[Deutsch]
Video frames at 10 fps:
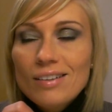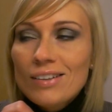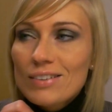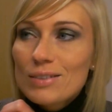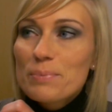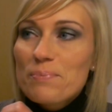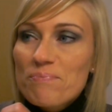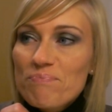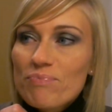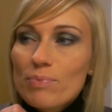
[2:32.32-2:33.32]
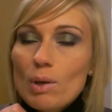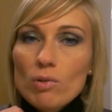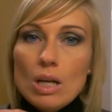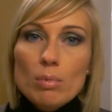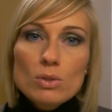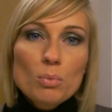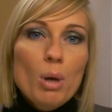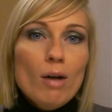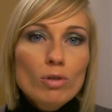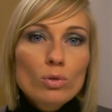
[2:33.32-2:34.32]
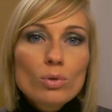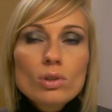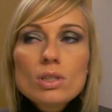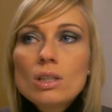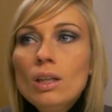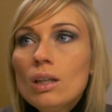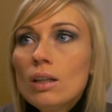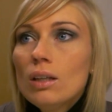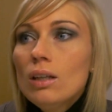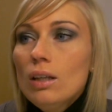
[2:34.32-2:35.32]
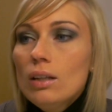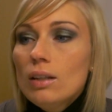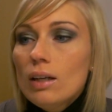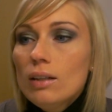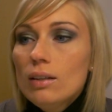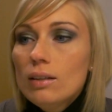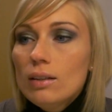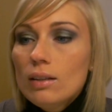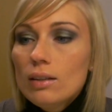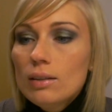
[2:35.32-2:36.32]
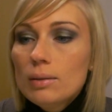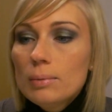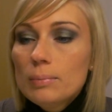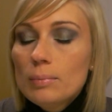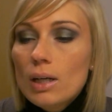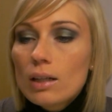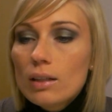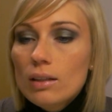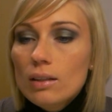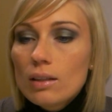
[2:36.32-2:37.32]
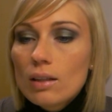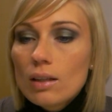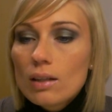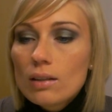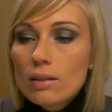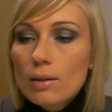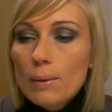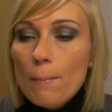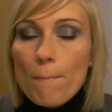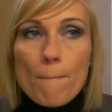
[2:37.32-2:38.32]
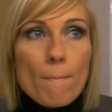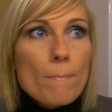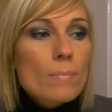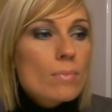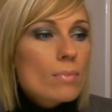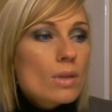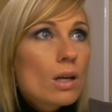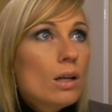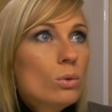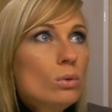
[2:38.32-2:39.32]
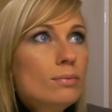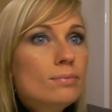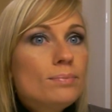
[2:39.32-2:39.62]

Also Davon habe ich so ein paar verdrückt. Dann äh, mag ich gerne... Hallo?